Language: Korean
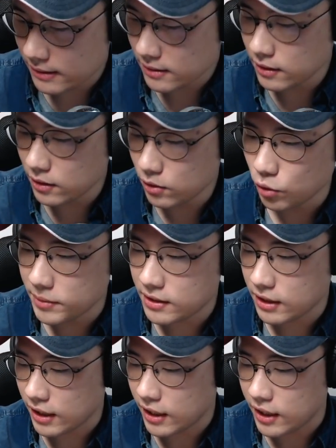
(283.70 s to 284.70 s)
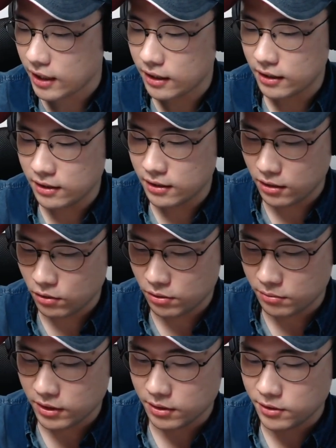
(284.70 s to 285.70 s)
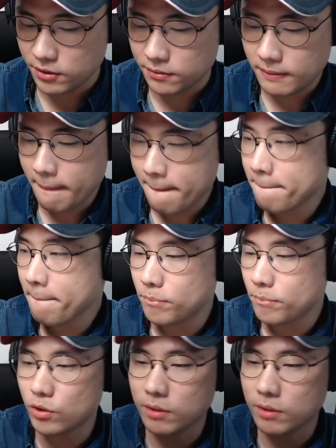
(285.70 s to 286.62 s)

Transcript: 그리고 요 밑에 있는 내용은 뭐냐면 여기